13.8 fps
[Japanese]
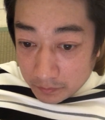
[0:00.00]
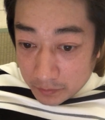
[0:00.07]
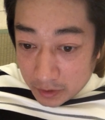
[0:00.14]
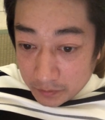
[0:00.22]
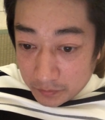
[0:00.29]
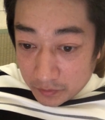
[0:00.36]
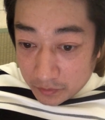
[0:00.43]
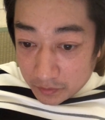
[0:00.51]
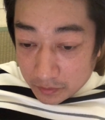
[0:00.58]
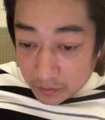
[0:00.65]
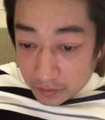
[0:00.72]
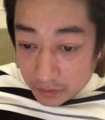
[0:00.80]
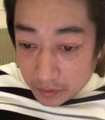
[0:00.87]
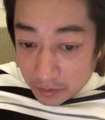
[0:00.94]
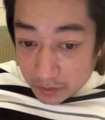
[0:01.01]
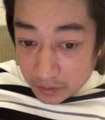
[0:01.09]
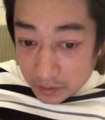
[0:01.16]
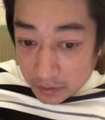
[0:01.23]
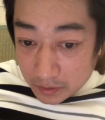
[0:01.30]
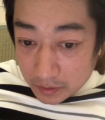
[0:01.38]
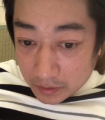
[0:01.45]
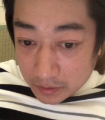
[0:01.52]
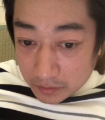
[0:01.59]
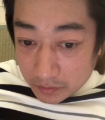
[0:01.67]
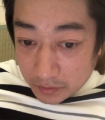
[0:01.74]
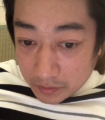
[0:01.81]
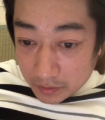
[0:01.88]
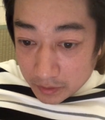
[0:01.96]
マルボロ、えー、そ
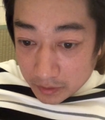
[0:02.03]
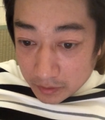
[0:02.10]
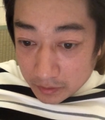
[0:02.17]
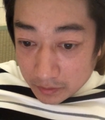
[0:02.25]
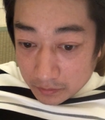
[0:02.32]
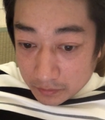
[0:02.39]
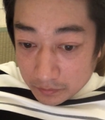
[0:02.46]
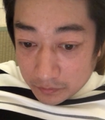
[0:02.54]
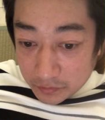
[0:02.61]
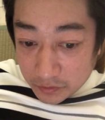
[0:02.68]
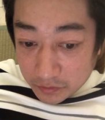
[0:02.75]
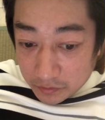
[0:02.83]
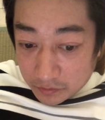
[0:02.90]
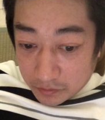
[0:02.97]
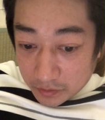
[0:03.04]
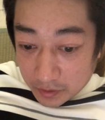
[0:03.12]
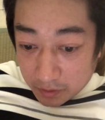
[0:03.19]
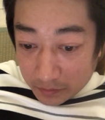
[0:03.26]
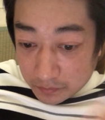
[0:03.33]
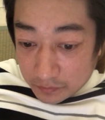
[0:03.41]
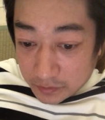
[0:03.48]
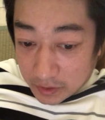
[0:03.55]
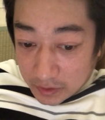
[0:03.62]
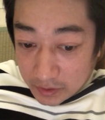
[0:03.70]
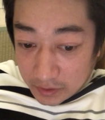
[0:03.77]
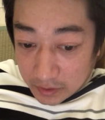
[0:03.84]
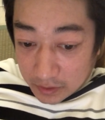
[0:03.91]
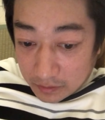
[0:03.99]
れぞれもうちょっとこれ難
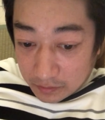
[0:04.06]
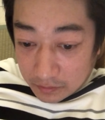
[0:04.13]
しいな